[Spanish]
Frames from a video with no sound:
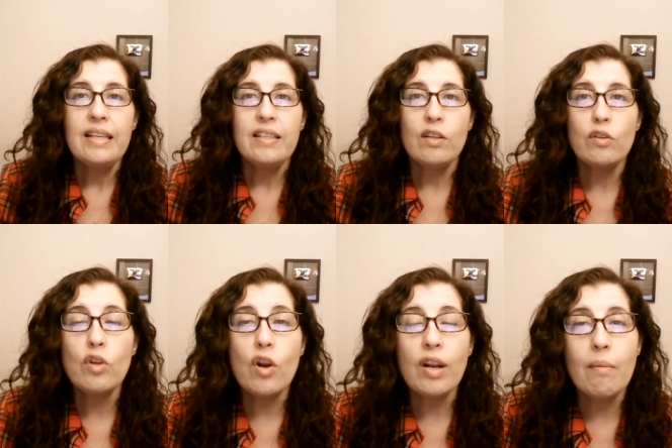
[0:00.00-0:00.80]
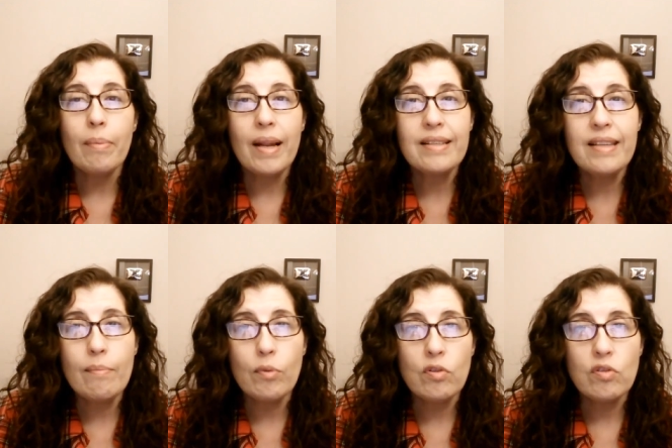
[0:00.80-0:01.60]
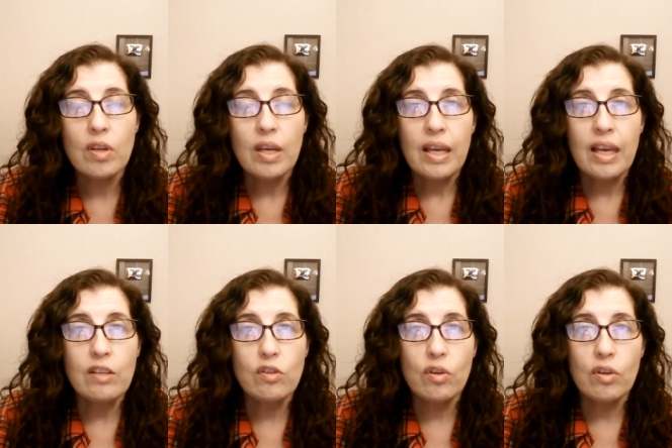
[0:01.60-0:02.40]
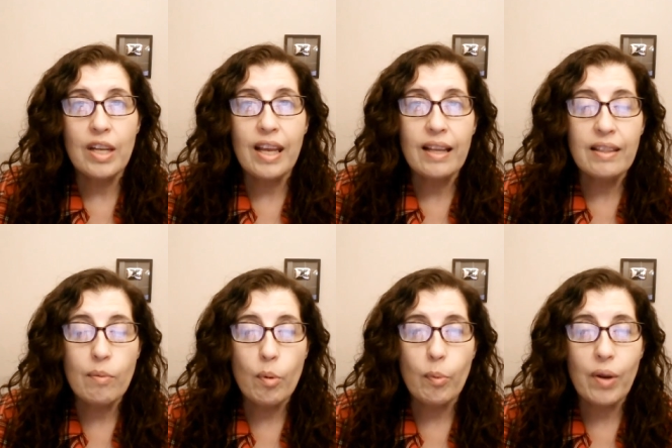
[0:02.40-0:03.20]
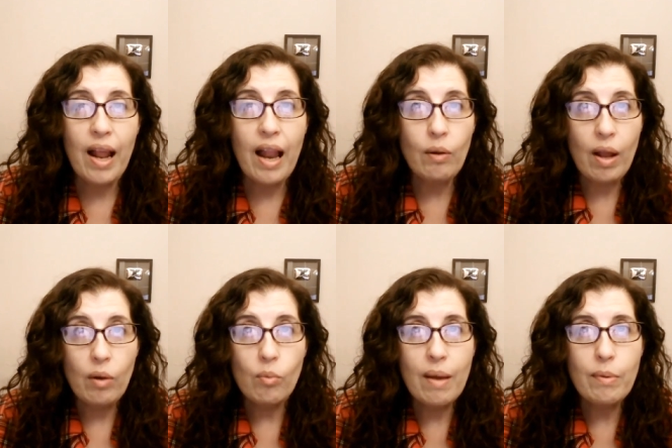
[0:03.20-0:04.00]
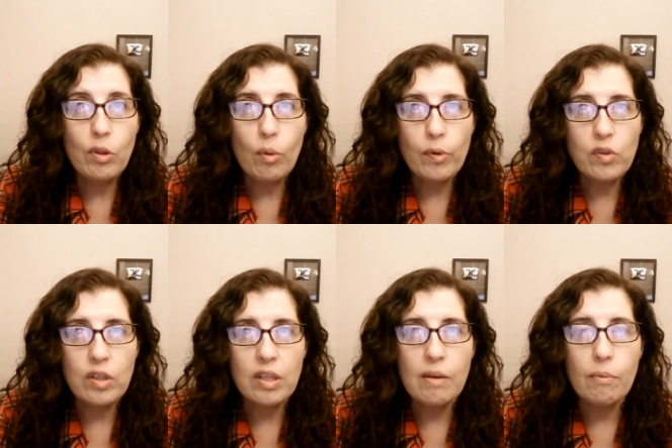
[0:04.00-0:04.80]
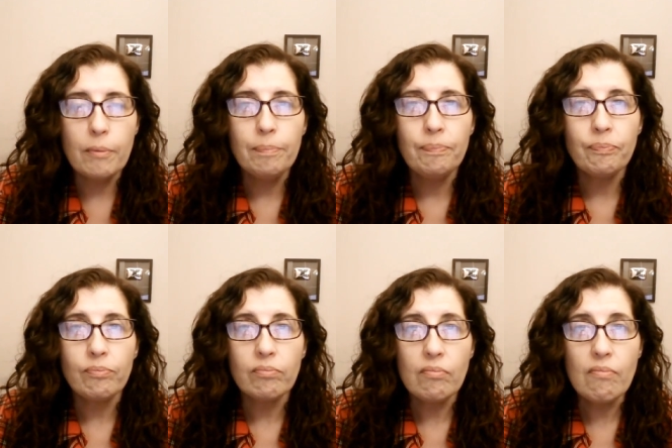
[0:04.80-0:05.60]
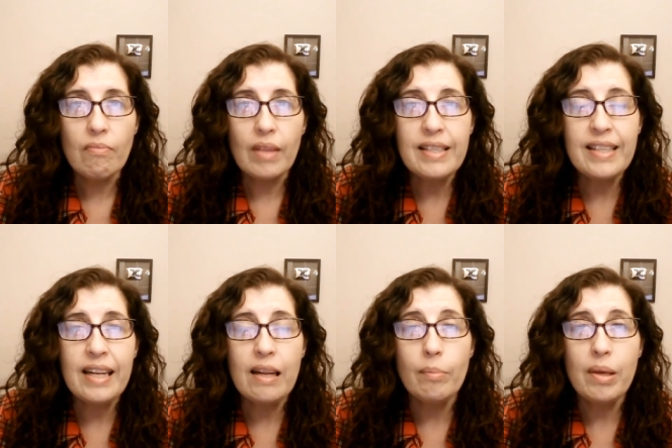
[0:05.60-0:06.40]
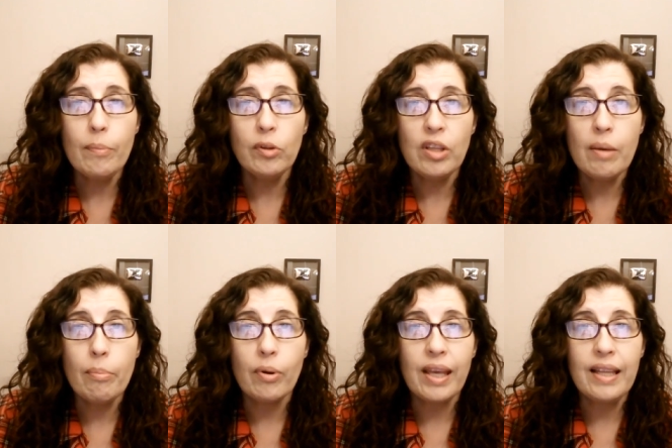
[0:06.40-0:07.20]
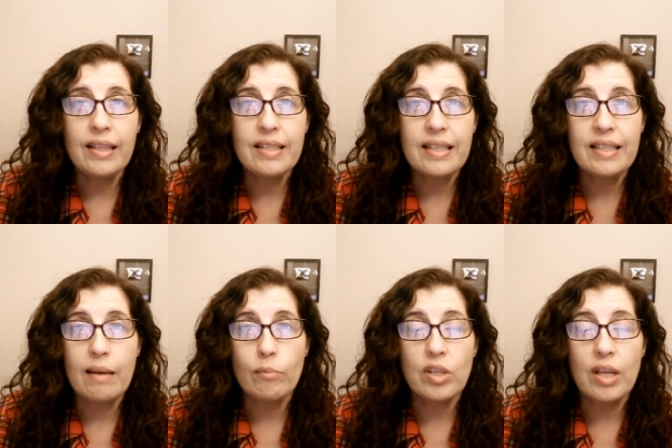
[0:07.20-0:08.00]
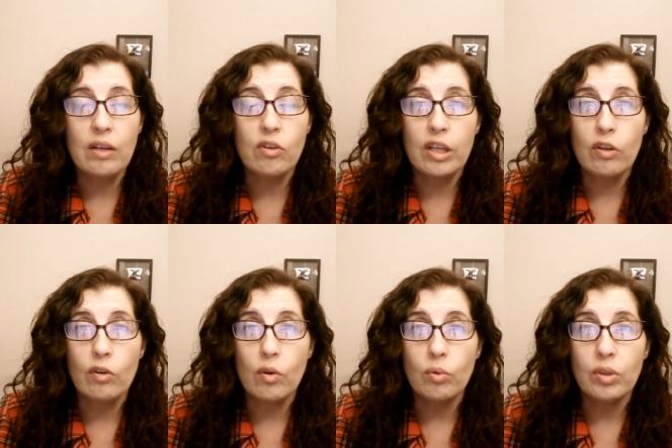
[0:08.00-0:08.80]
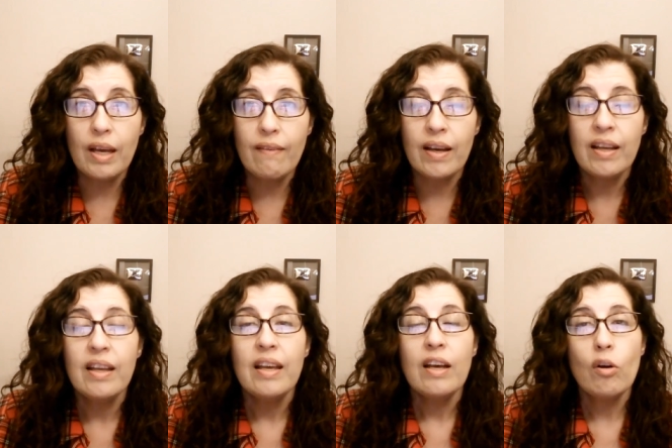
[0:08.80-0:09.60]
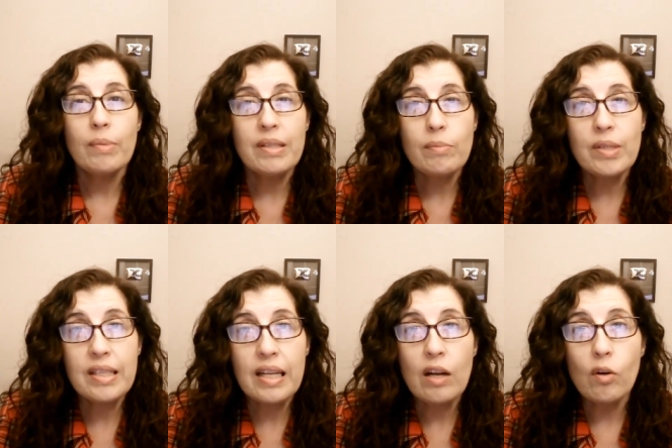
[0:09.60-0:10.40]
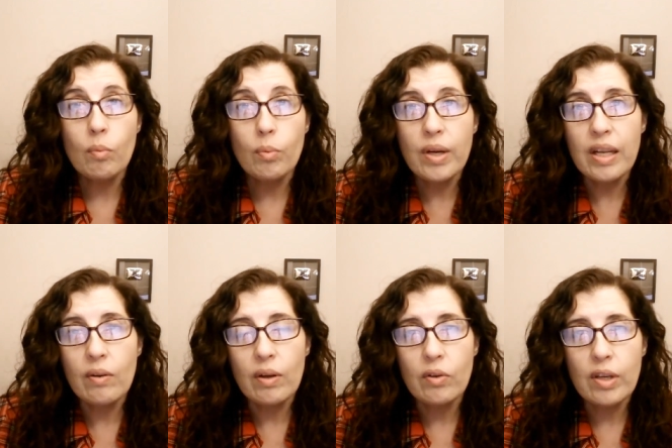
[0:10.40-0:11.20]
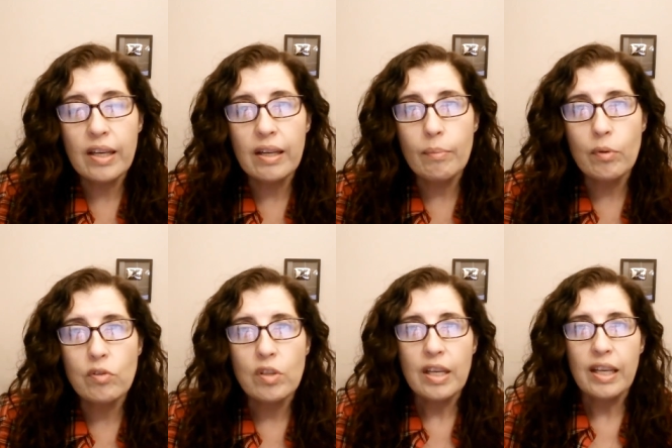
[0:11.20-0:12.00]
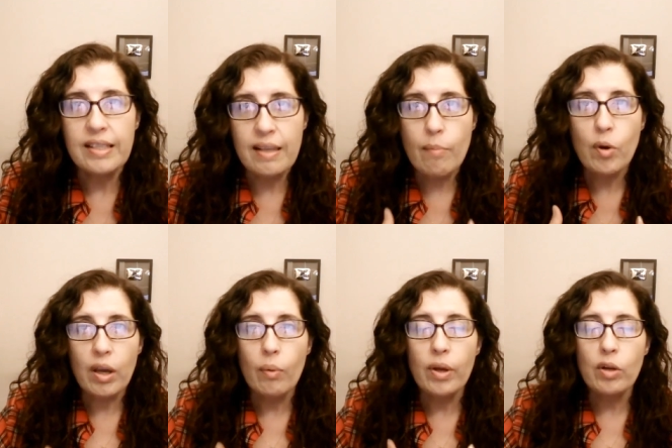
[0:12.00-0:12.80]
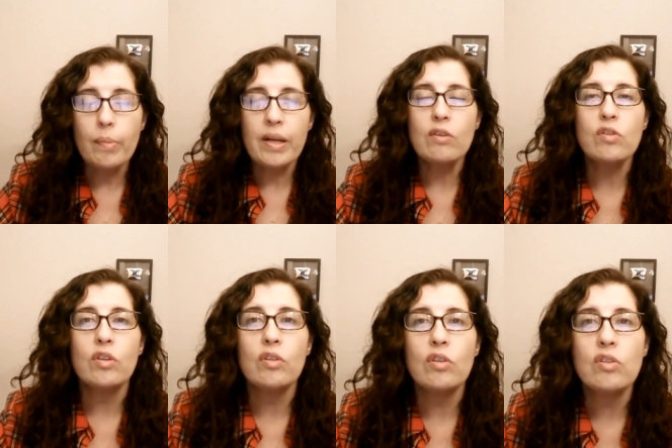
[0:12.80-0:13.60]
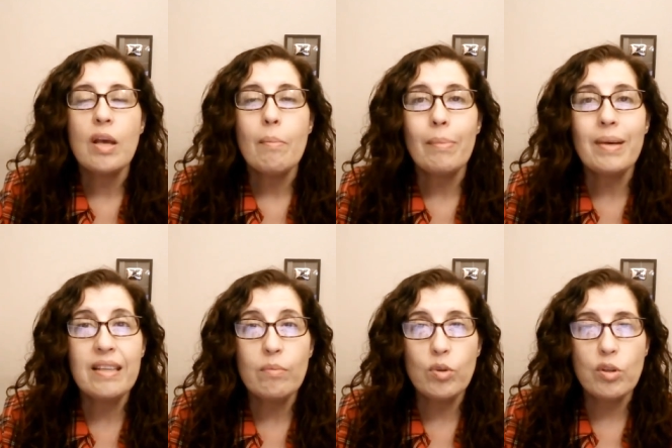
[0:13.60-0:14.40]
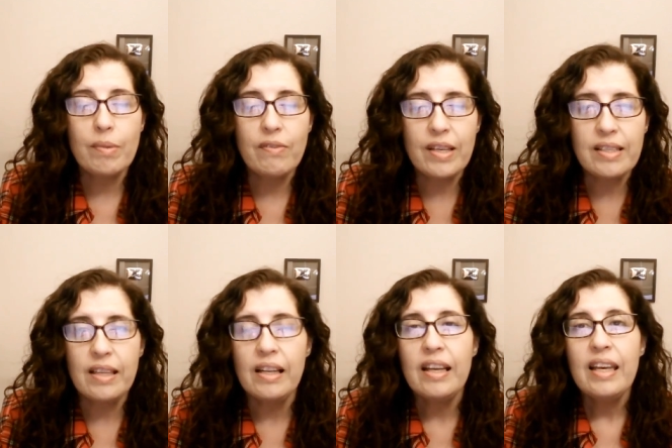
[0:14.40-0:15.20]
Si nosotros reemplazamos eso negativo por algún hábito positivo, si en el mismo tiempo que antes hacíamos algo que no nos gustaba, comenzamos a hacer algo bueno, algo que queremos, que sabemos que es bueno para nosotros, va a ser mucho más fácil.